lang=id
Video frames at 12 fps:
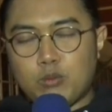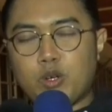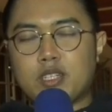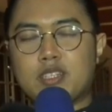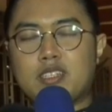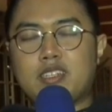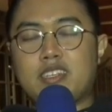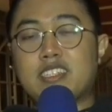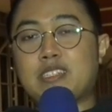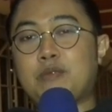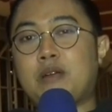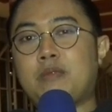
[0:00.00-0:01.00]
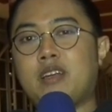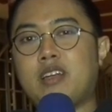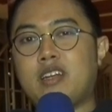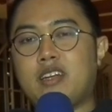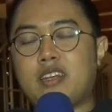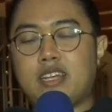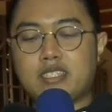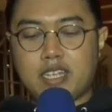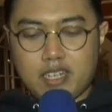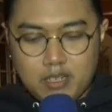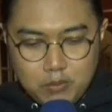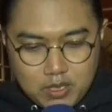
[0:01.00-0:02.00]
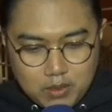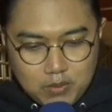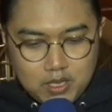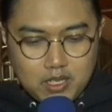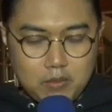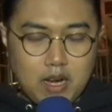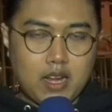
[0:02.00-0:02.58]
buat kerjasama sama Nasar benar-benar